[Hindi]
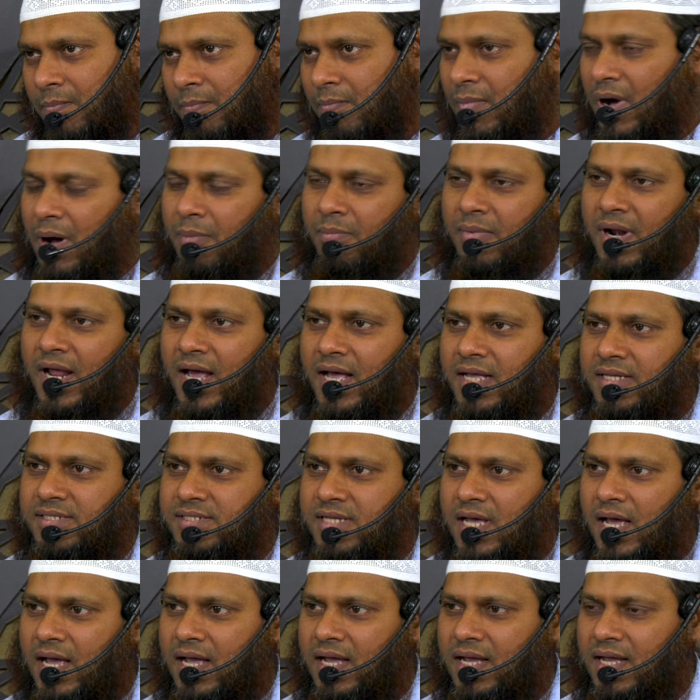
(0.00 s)
मामला
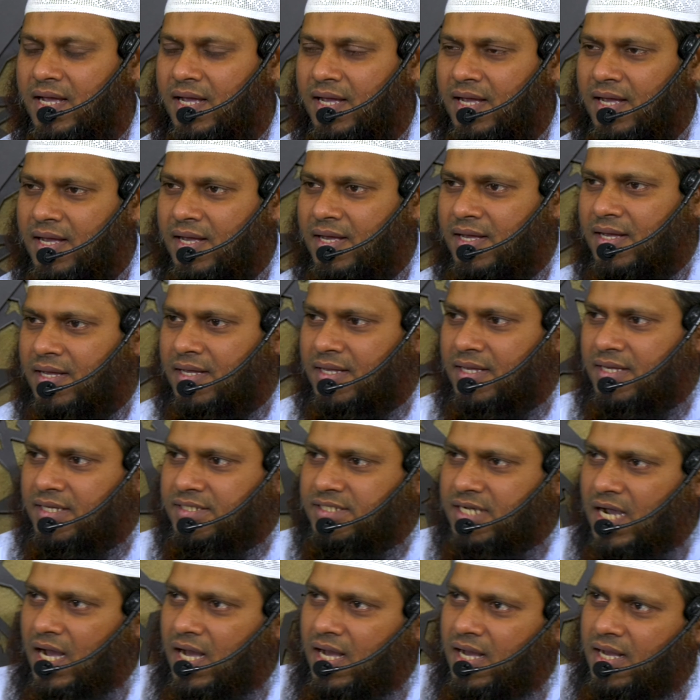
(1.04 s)
ऐसा है कि
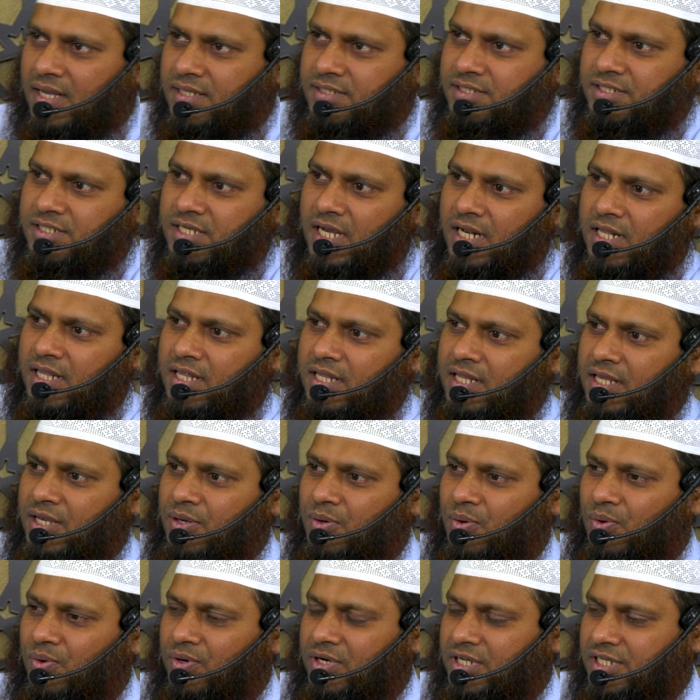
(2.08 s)
जहाँ जल्दी
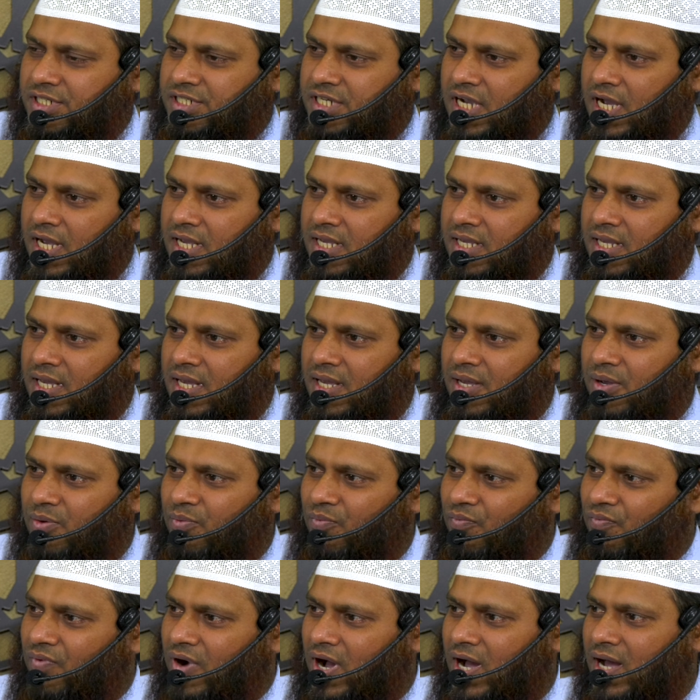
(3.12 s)
होनी चाहिए
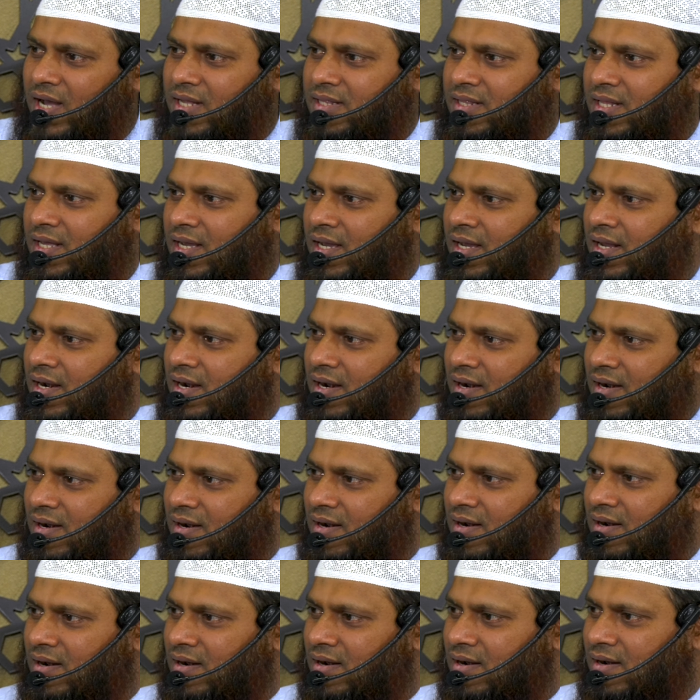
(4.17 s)
वहाँ देर
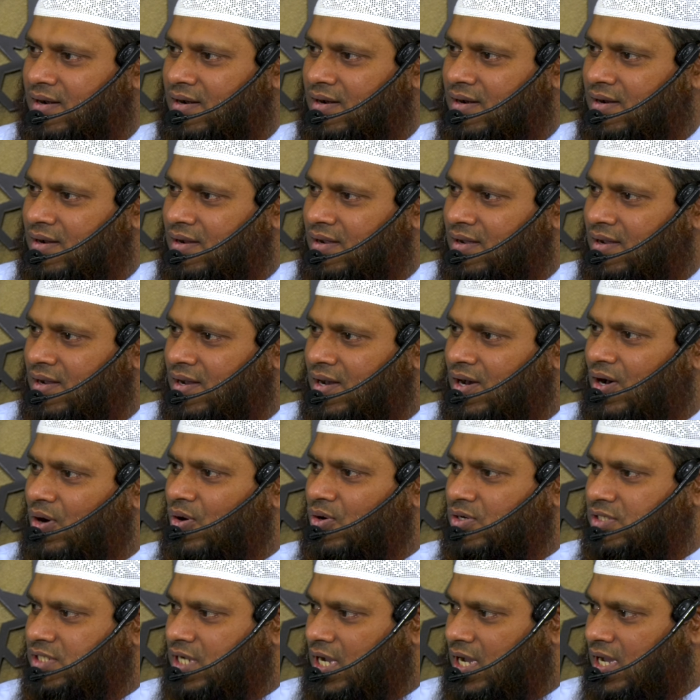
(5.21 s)

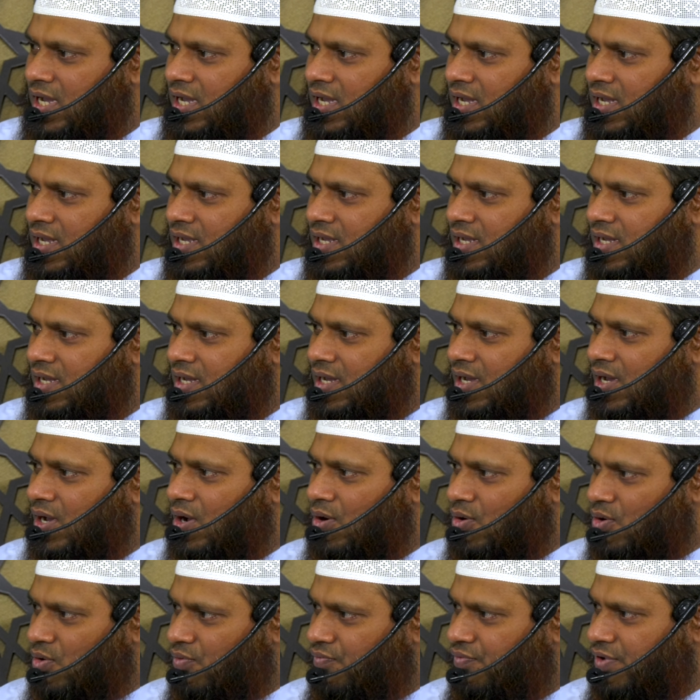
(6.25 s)
और जहाँ
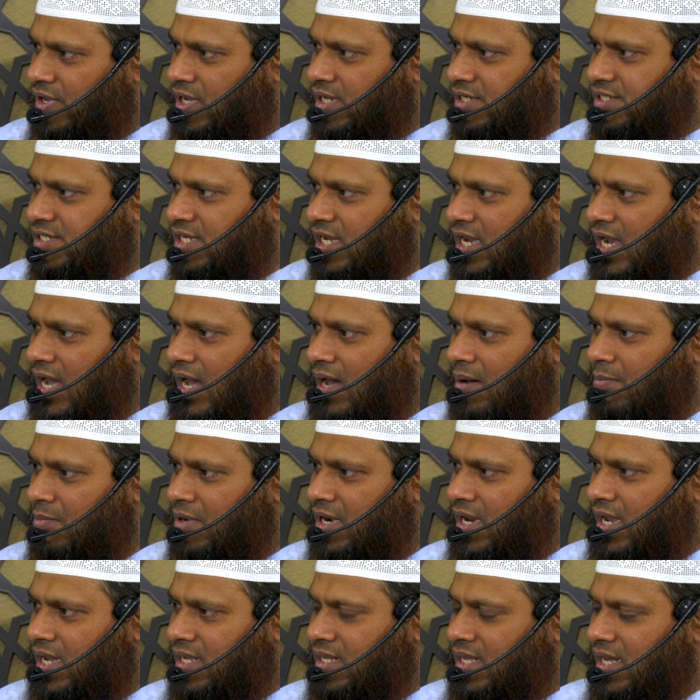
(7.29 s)
गौर फिक्र से काम
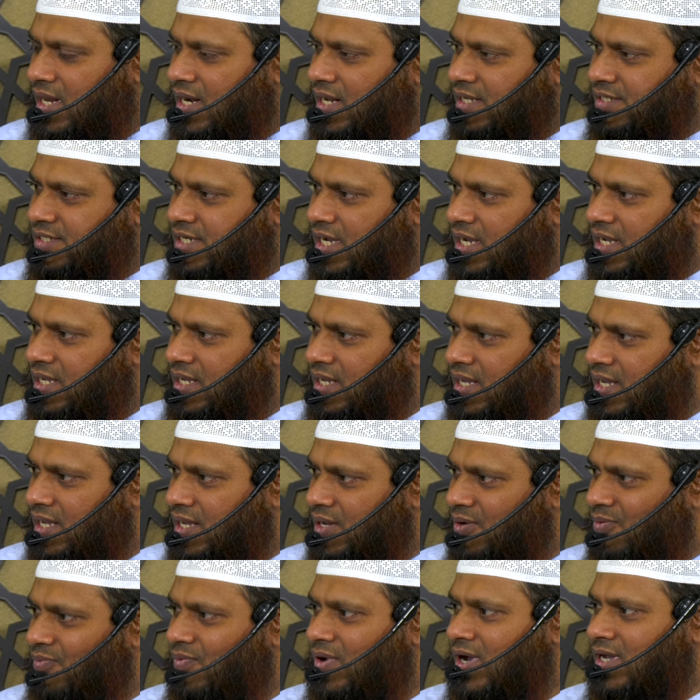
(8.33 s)
लिया जाना चाहिए
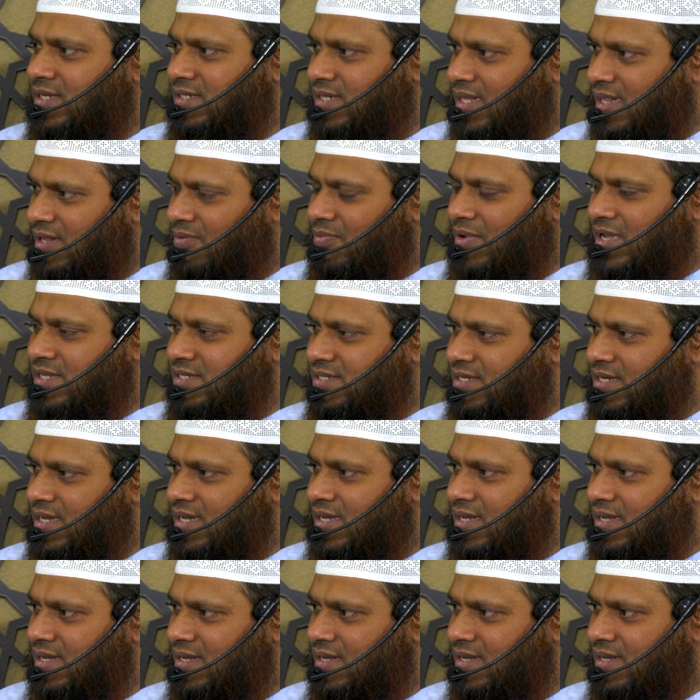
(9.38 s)
वहाँ जल्दबाजी
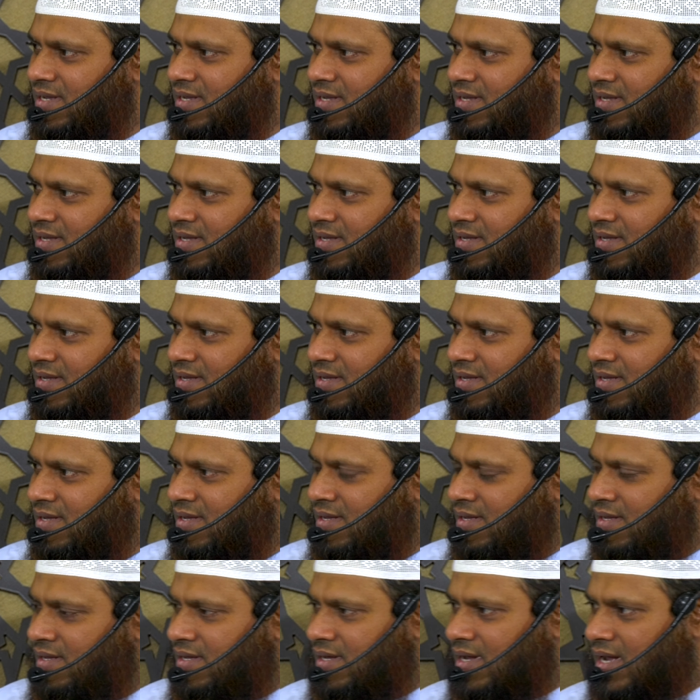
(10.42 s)
है
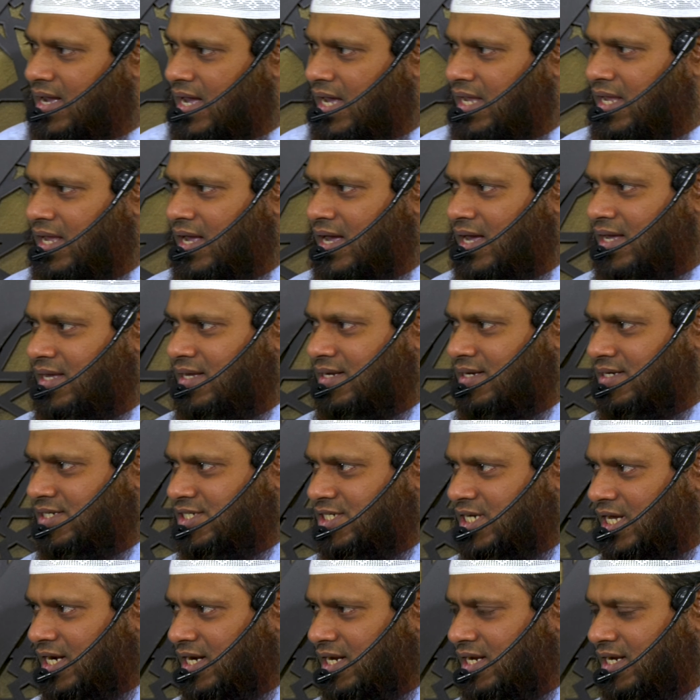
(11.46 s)
कहीं कहीं
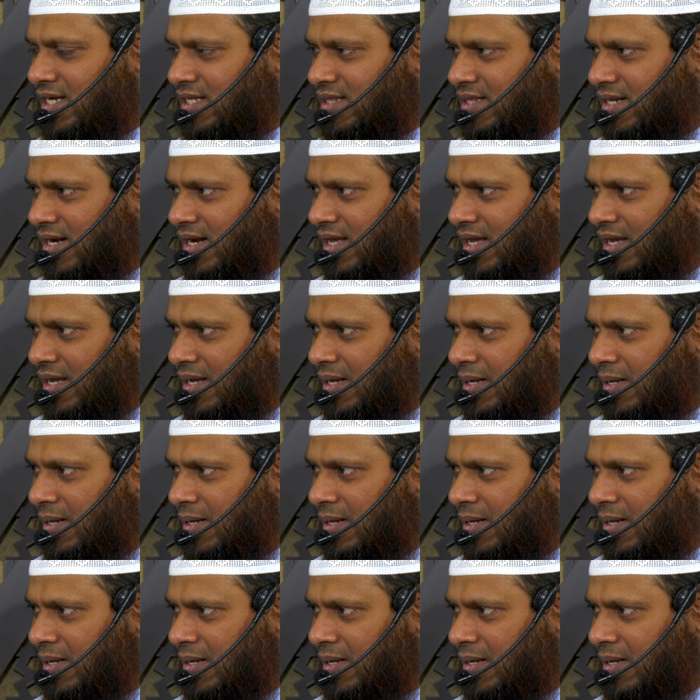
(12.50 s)
शरीयत ने